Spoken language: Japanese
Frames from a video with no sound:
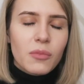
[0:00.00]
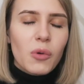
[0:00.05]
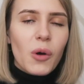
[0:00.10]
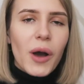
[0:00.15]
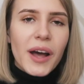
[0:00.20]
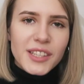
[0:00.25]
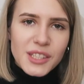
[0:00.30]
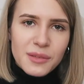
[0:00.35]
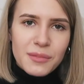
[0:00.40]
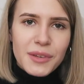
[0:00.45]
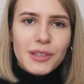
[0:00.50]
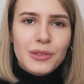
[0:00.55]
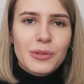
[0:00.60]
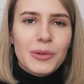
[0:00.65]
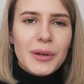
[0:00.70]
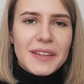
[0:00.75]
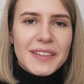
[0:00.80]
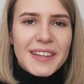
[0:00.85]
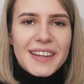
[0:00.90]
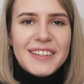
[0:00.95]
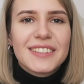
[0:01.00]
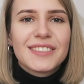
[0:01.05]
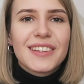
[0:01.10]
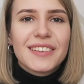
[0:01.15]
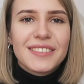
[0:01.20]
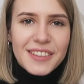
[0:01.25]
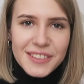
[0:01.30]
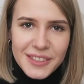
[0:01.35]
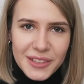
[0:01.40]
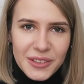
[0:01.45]
もう始めるのが大事
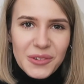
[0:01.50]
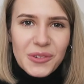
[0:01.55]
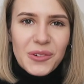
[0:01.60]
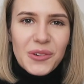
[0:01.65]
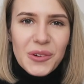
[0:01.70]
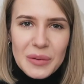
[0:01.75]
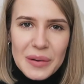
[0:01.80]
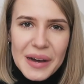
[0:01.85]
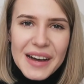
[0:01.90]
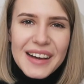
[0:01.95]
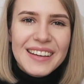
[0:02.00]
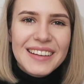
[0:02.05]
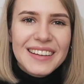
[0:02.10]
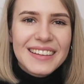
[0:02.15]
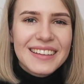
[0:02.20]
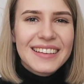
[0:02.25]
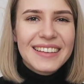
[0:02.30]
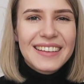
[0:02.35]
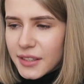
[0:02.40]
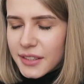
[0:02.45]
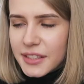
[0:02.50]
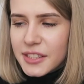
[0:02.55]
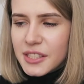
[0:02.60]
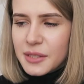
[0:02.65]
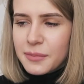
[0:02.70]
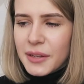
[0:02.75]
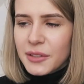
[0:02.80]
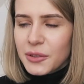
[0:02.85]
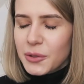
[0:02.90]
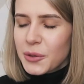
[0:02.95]
なんですけどここは1
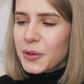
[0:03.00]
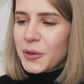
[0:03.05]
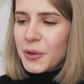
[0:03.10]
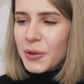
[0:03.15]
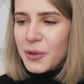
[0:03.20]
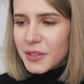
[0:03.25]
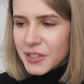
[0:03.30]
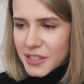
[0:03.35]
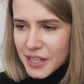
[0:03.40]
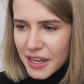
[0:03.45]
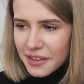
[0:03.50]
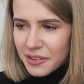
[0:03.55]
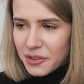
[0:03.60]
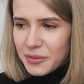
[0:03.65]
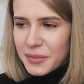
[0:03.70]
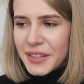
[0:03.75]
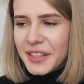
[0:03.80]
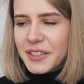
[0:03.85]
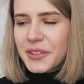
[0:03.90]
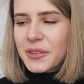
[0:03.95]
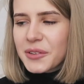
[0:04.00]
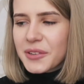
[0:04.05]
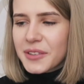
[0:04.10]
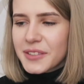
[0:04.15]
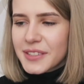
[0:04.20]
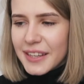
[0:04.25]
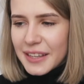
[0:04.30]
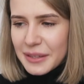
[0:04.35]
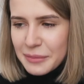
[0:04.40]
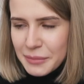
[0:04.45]
万登録者おめでとうご
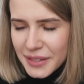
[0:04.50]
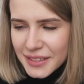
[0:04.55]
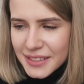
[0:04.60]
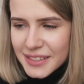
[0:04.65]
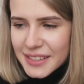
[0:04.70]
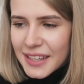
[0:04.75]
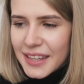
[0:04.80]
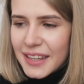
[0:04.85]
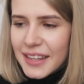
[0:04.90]
ざいます